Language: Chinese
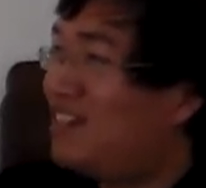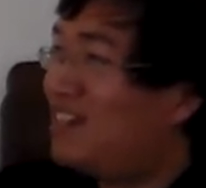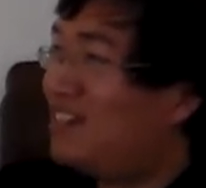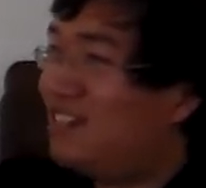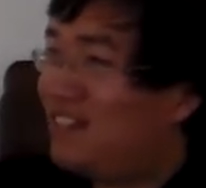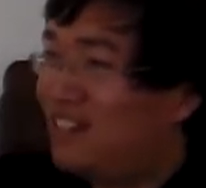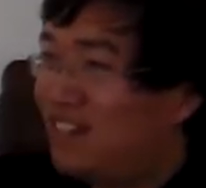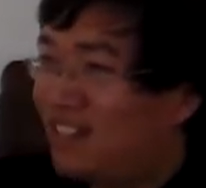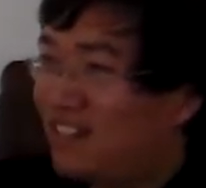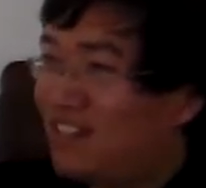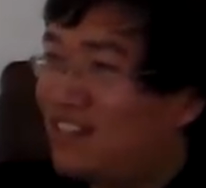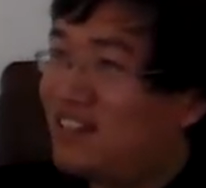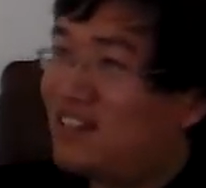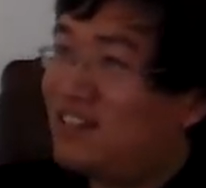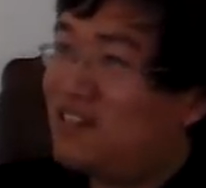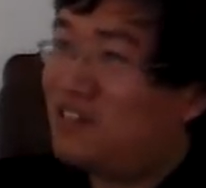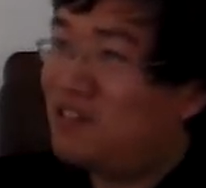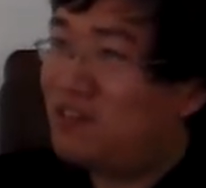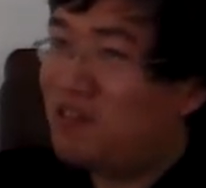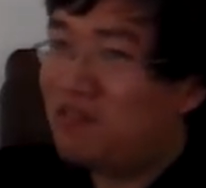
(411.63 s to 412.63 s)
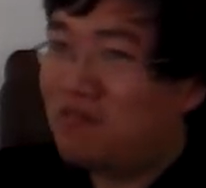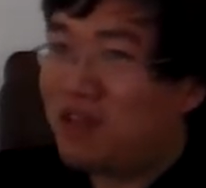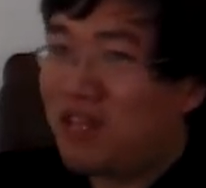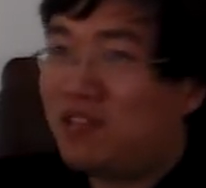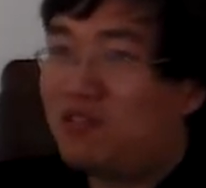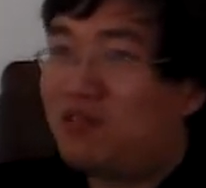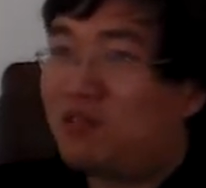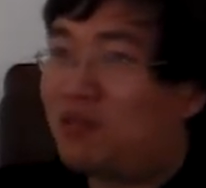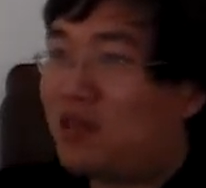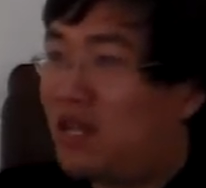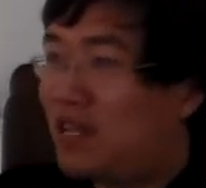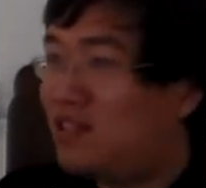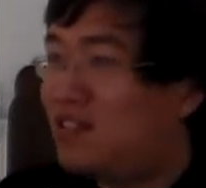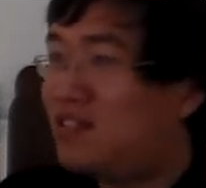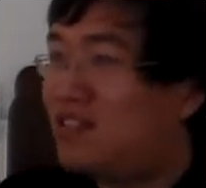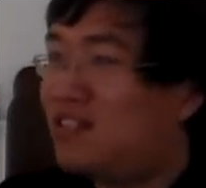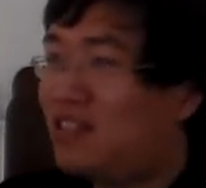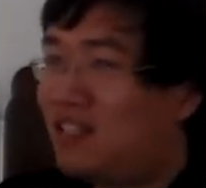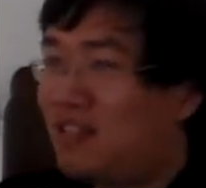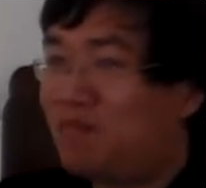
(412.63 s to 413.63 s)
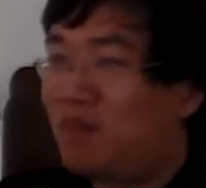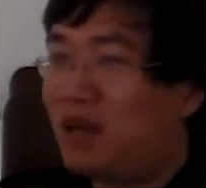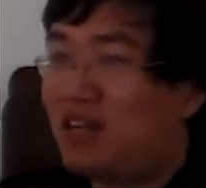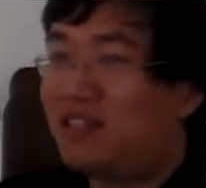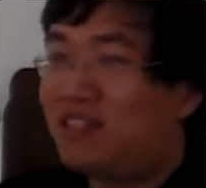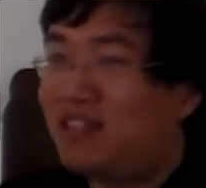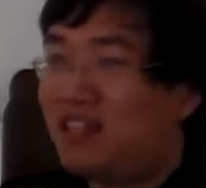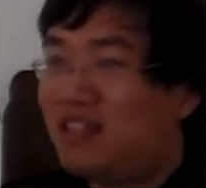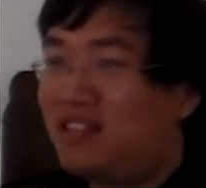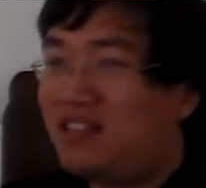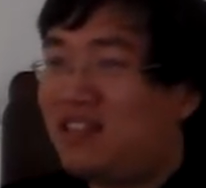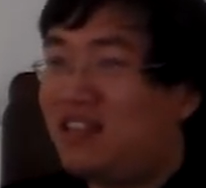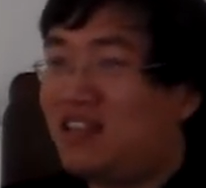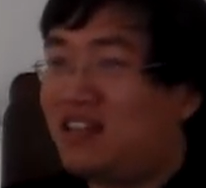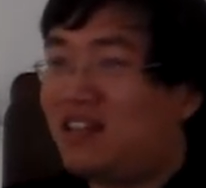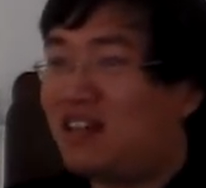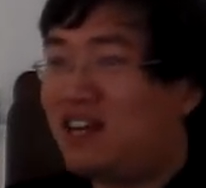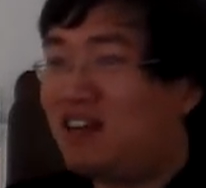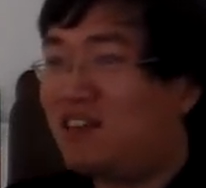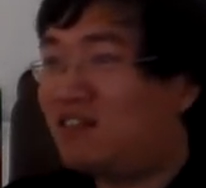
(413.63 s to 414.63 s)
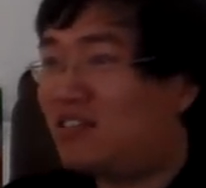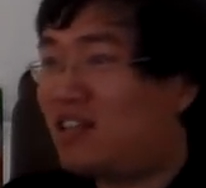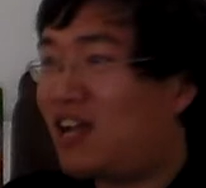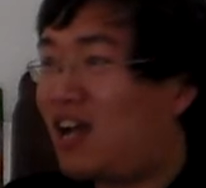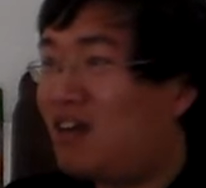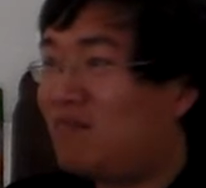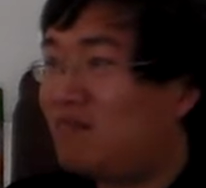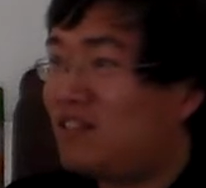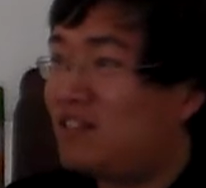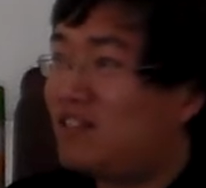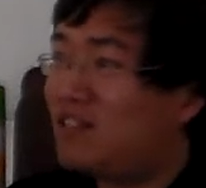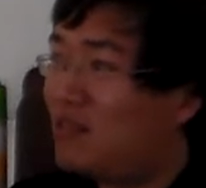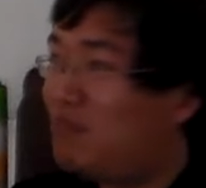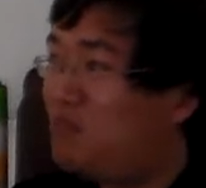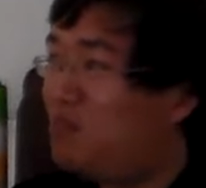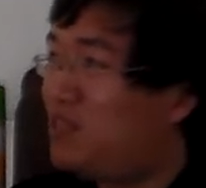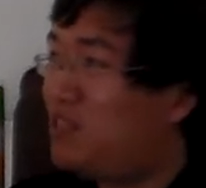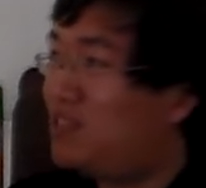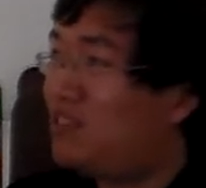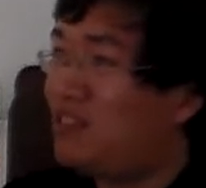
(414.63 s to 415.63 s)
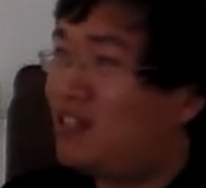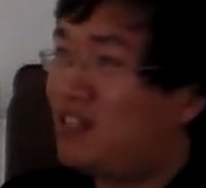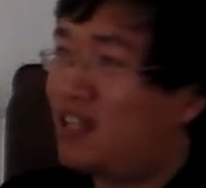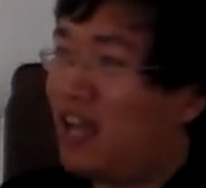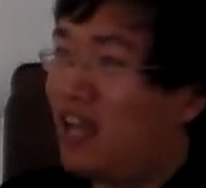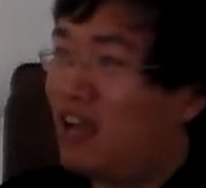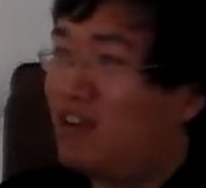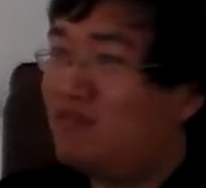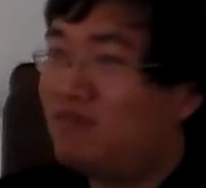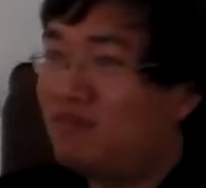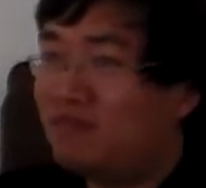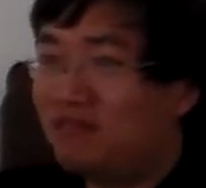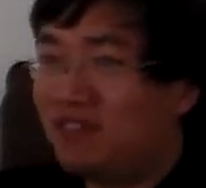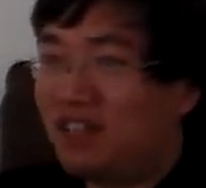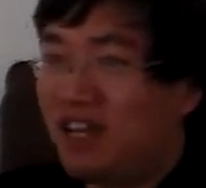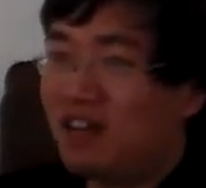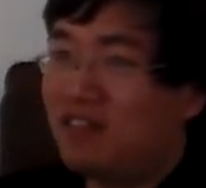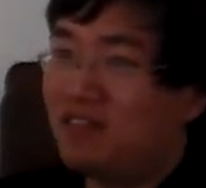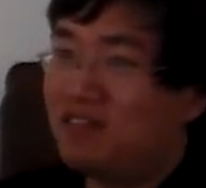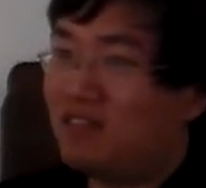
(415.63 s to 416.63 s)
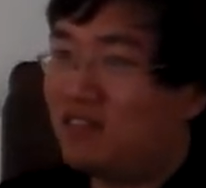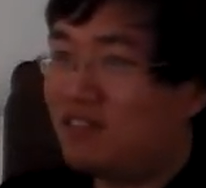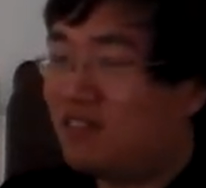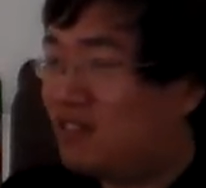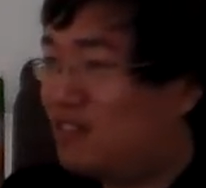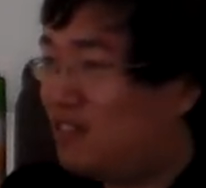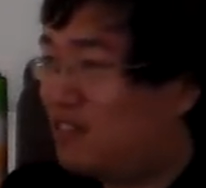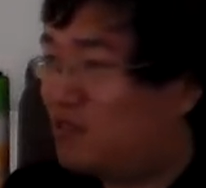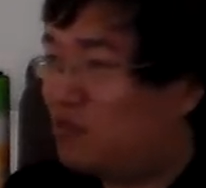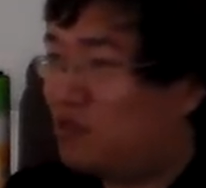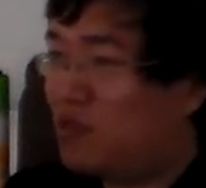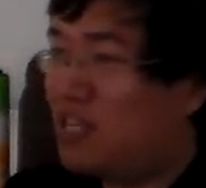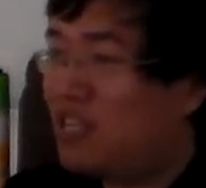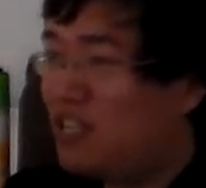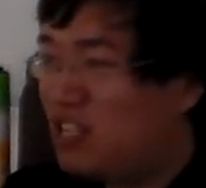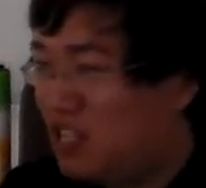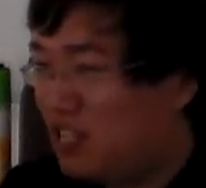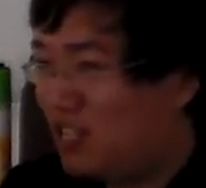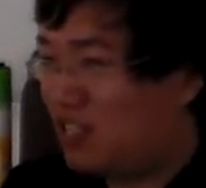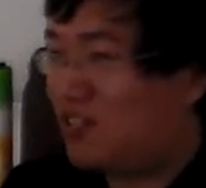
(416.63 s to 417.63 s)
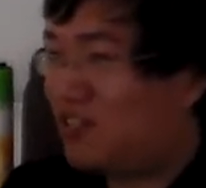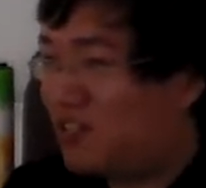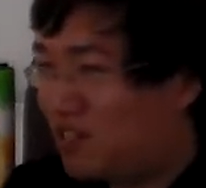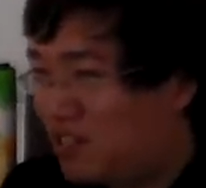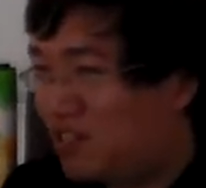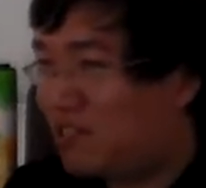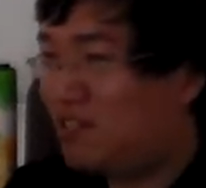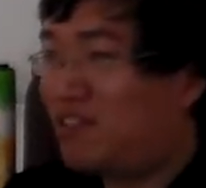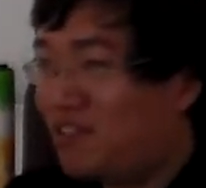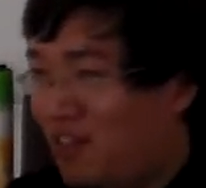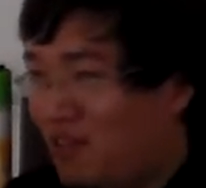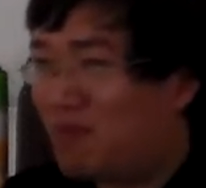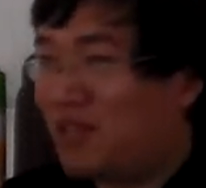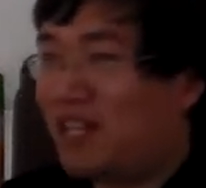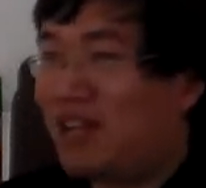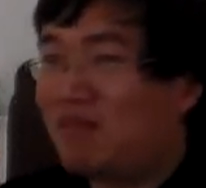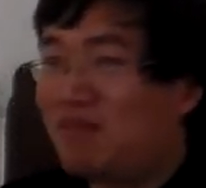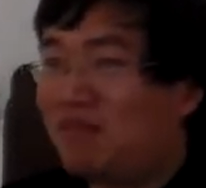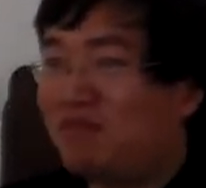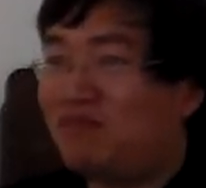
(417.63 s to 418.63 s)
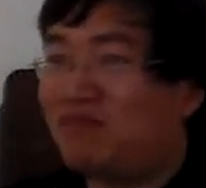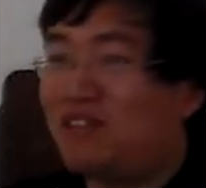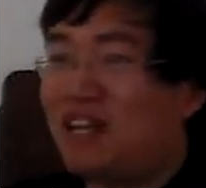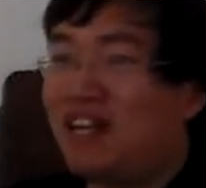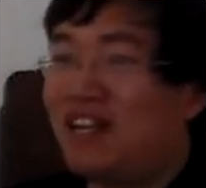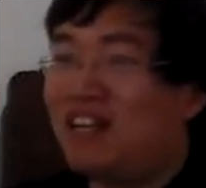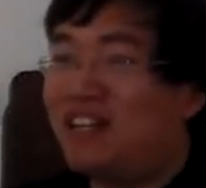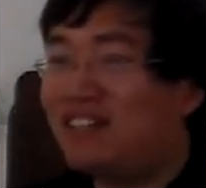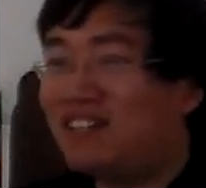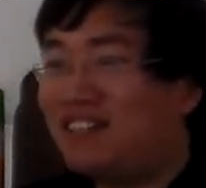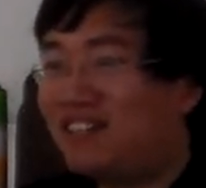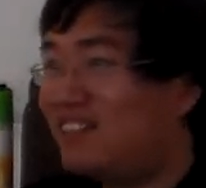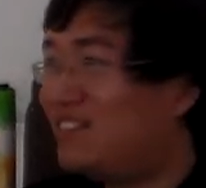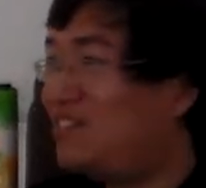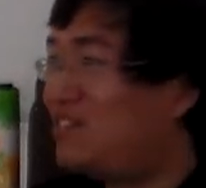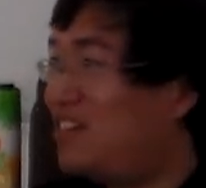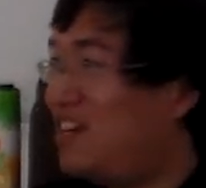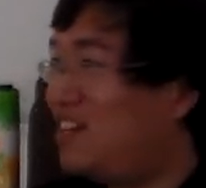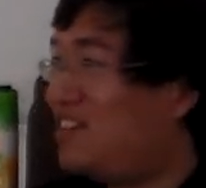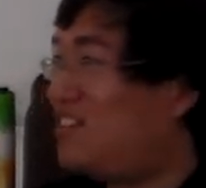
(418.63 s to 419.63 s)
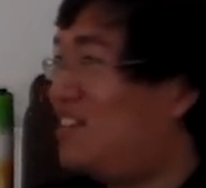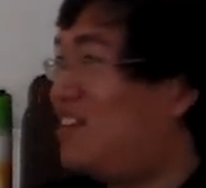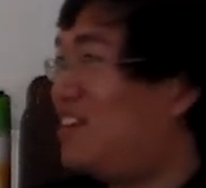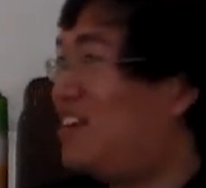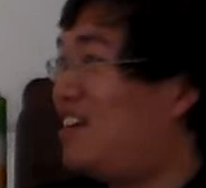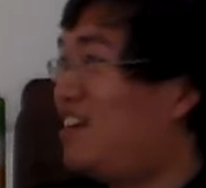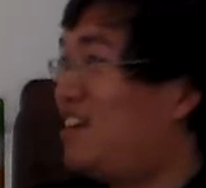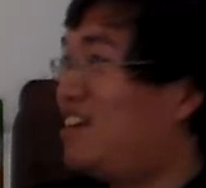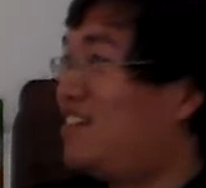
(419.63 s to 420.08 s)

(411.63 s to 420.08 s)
你这个周围全是一帮奸佞，然后他们这个闭塞言路，然后所以你迟早要被他们污染，就这样，写